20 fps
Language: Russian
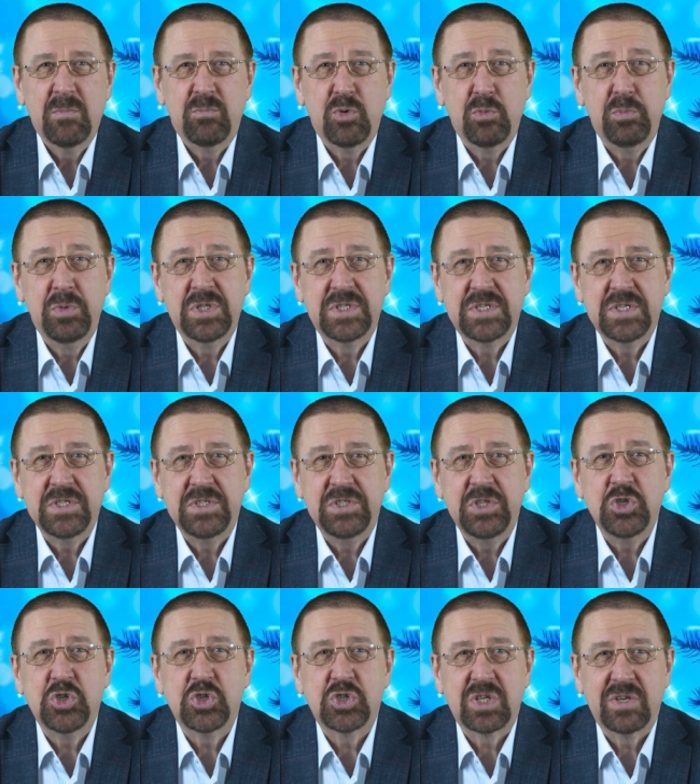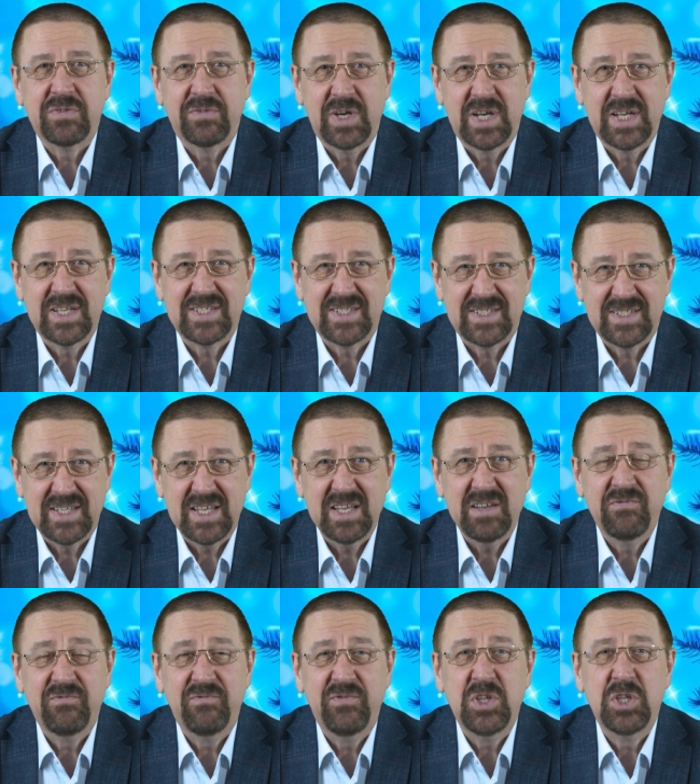публицистического эссе
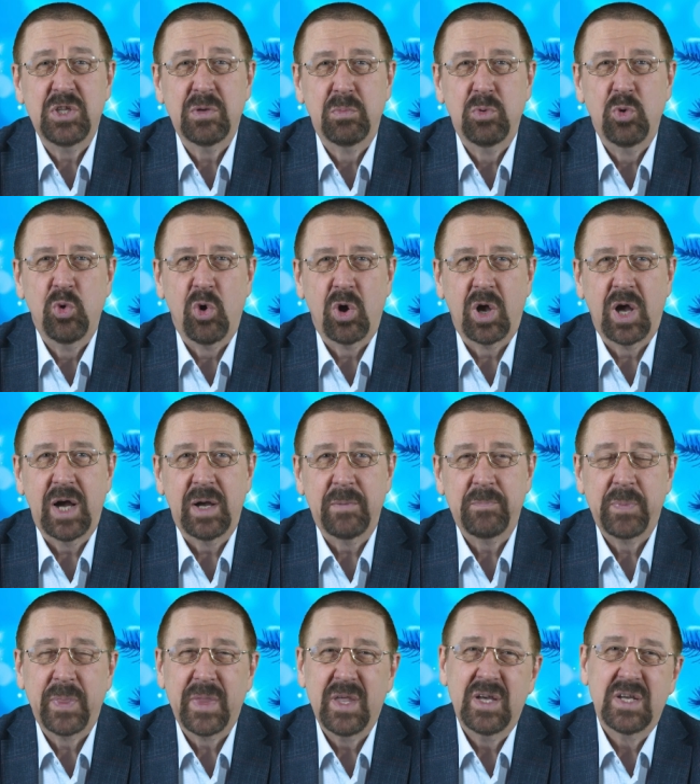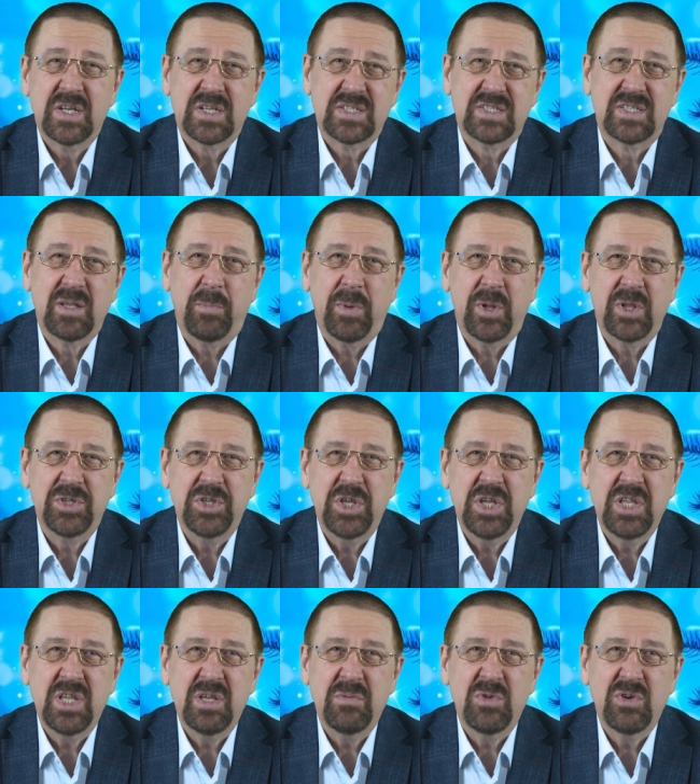в виде блога – с
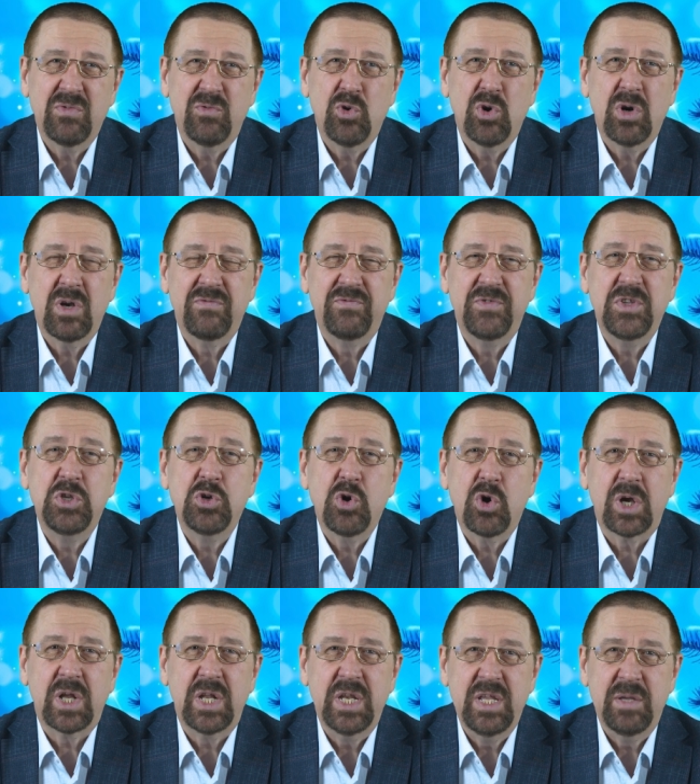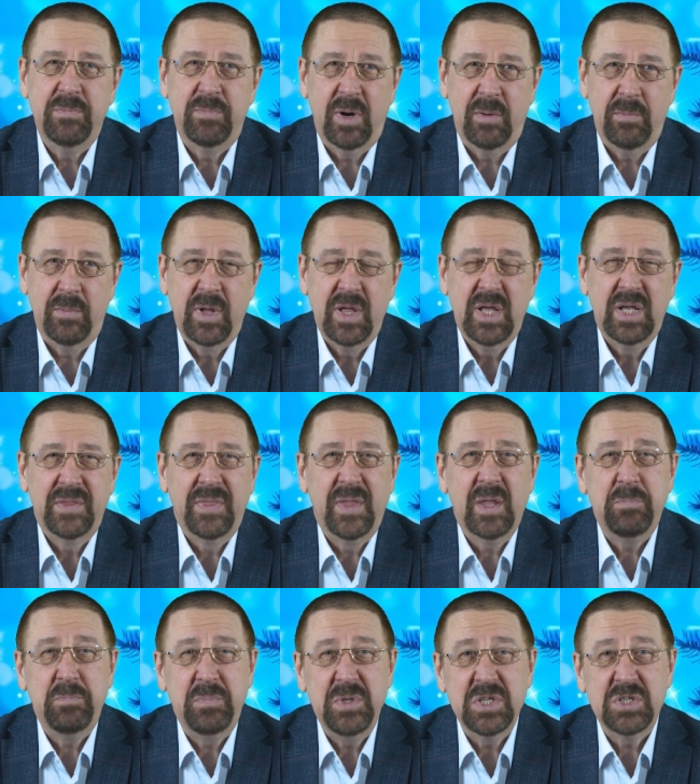дополнением его видеоклипом
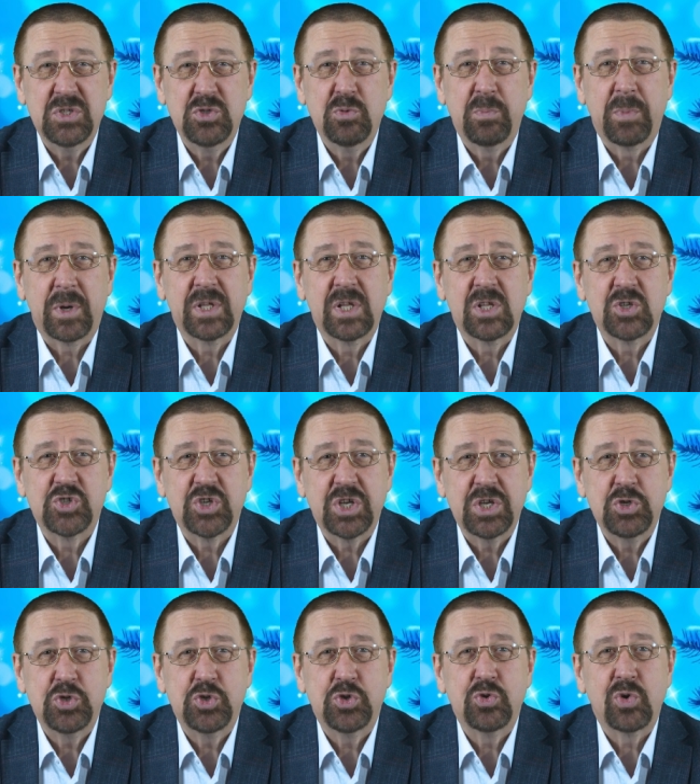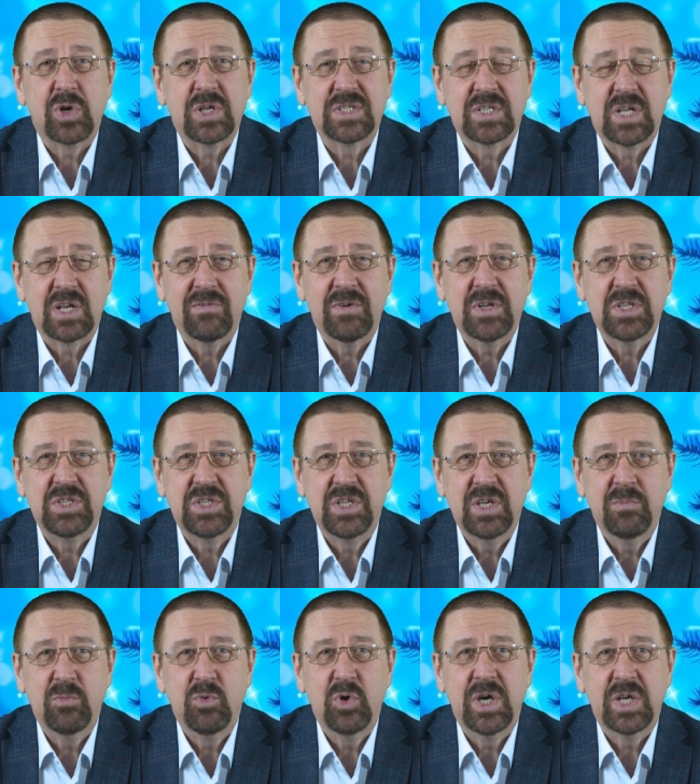на песню, продолжающую раскрывать
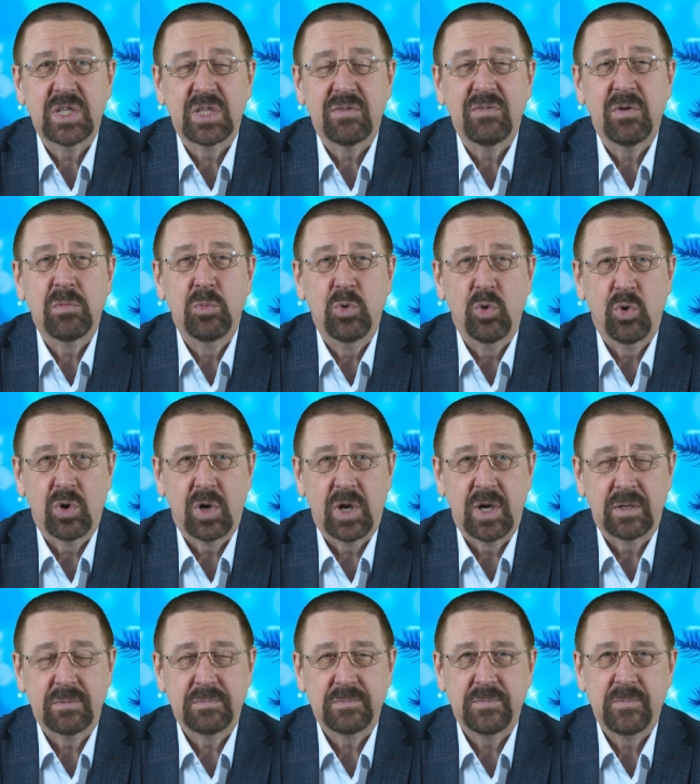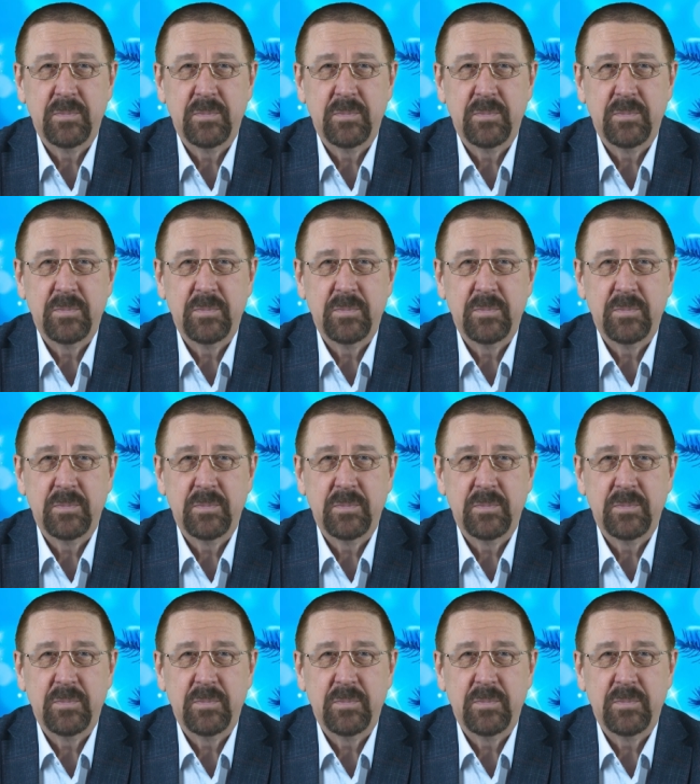тему этого блога.